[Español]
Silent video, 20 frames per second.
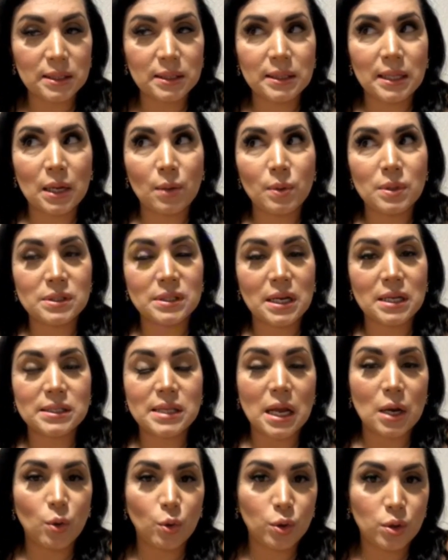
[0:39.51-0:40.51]
de nuestra
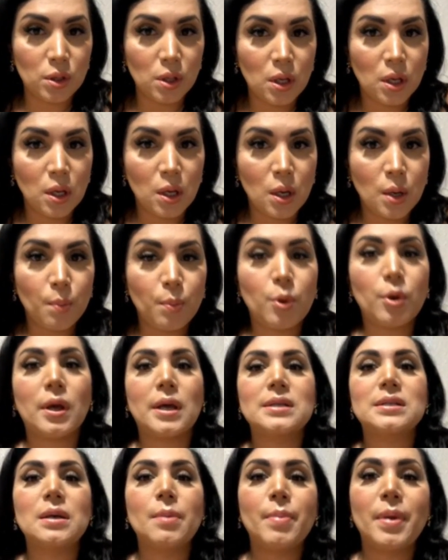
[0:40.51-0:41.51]
salud,
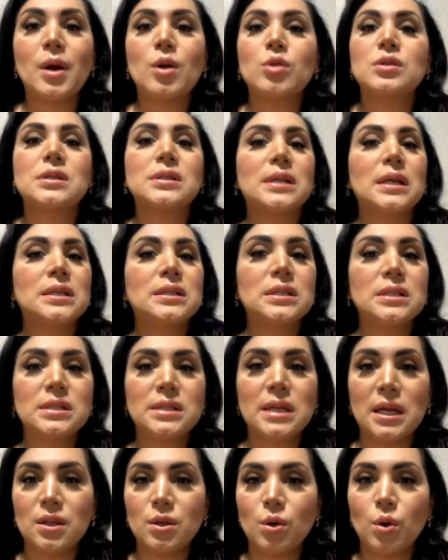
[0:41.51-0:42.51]
porque siempre nos está
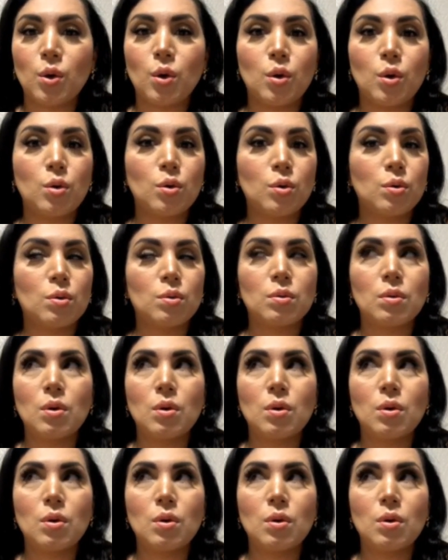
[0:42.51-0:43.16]
insistiendo con